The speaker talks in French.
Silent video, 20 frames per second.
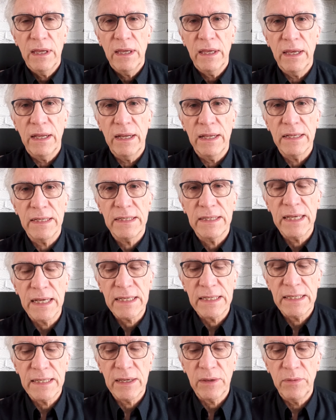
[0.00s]
et les
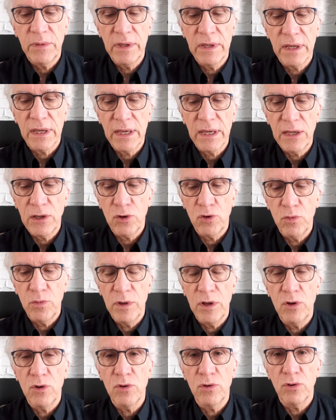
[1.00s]
exterminerait du
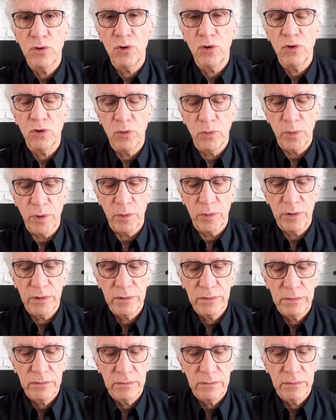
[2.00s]
milieu de son peuple.